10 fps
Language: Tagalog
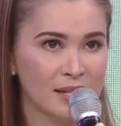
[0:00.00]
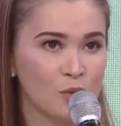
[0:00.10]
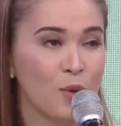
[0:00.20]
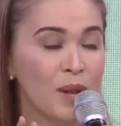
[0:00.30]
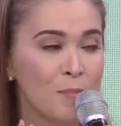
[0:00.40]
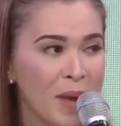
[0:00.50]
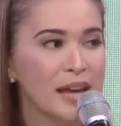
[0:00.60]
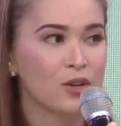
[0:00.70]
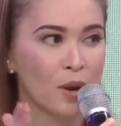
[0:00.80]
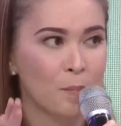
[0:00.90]
will
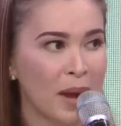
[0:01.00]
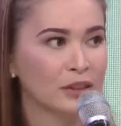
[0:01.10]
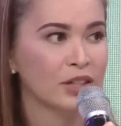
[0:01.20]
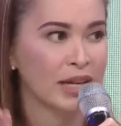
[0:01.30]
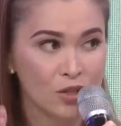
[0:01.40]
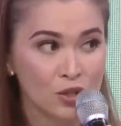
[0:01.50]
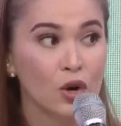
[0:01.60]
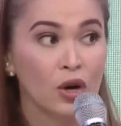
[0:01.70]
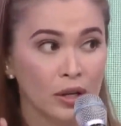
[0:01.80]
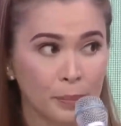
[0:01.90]
make you a better and
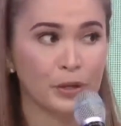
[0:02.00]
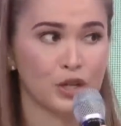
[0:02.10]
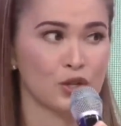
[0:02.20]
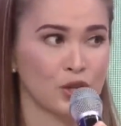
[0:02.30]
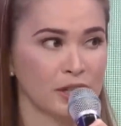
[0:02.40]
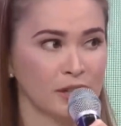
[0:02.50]
stronger person